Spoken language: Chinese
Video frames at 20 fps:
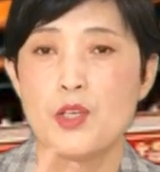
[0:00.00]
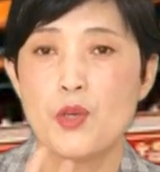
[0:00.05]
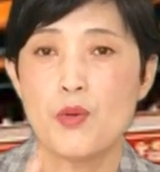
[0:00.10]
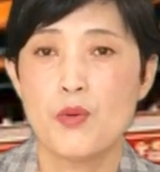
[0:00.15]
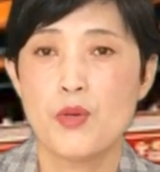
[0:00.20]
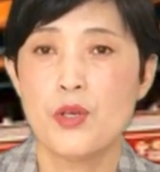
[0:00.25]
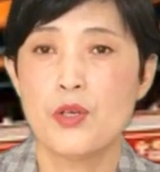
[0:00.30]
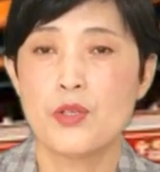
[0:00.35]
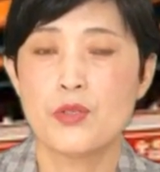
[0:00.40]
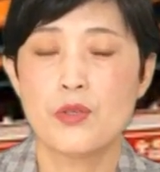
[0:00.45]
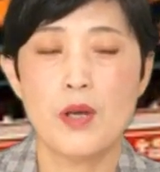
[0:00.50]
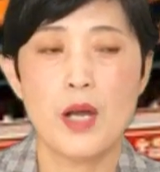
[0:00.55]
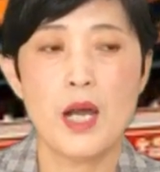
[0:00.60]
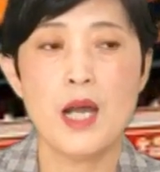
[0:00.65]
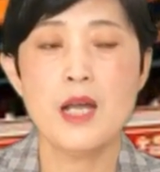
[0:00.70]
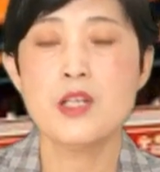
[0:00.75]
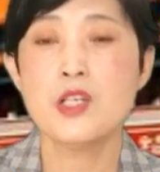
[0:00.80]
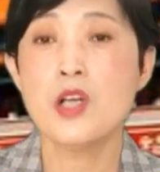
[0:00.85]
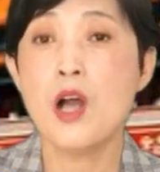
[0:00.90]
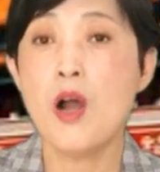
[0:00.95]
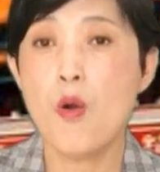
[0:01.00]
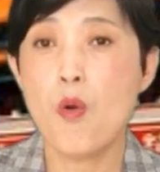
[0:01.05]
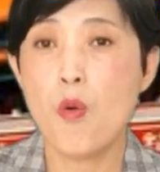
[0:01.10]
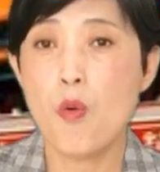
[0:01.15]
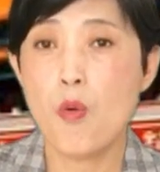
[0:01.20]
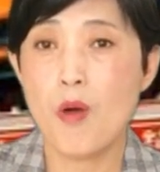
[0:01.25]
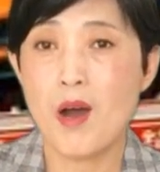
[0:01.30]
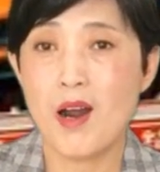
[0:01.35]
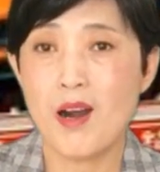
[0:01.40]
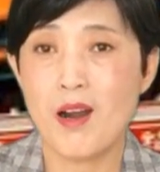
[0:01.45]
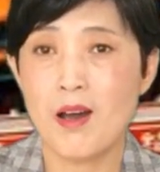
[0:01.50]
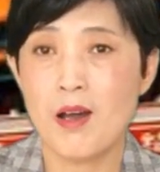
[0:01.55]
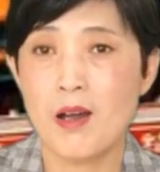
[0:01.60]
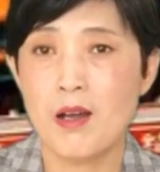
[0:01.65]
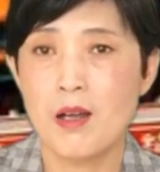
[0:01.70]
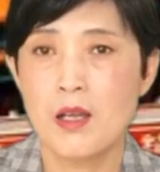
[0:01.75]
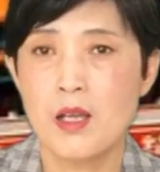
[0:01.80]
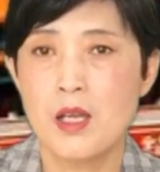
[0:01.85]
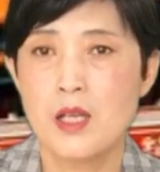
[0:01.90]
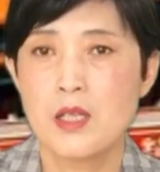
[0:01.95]
你会有人说啊上火
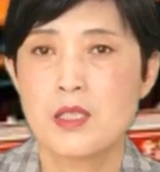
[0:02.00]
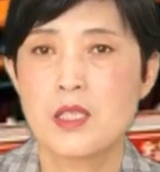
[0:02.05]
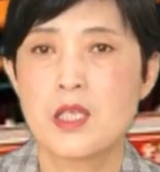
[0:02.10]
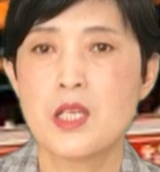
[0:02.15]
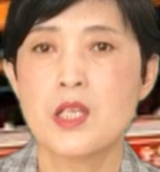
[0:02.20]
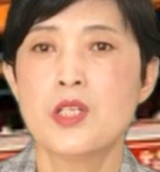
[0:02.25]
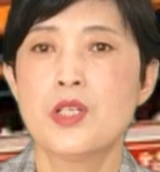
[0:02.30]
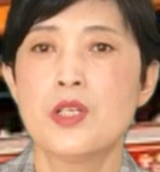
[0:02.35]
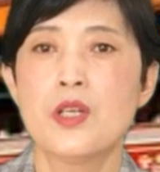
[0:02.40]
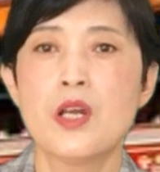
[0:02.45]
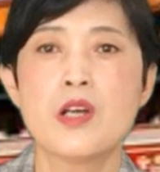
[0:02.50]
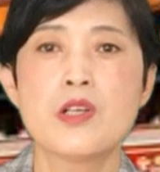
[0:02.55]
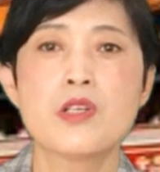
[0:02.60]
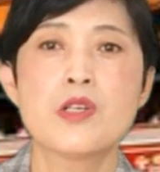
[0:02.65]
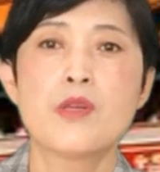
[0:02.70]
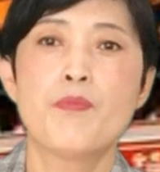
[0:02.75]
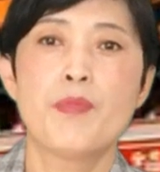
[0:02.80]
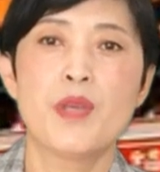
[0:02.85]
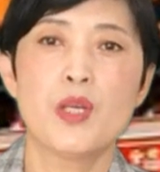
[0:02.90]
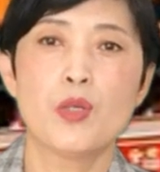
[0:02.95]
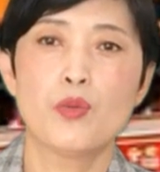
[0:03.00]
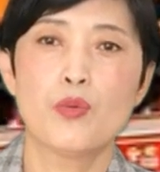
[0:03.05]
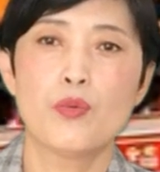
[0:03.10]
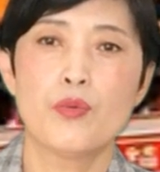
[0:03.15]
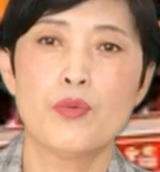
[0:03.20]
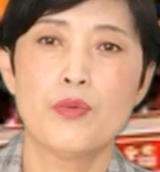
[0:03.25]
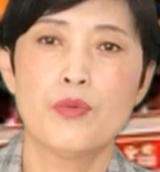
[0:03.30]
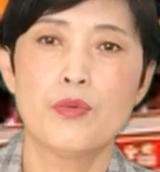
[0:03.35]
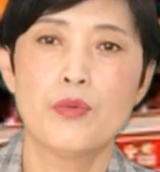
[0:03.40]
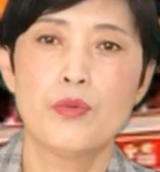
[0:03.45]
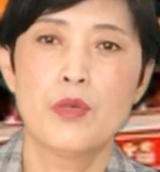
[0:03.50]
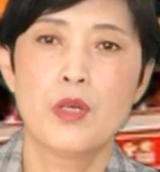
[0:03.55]
了，其实呢是病毒，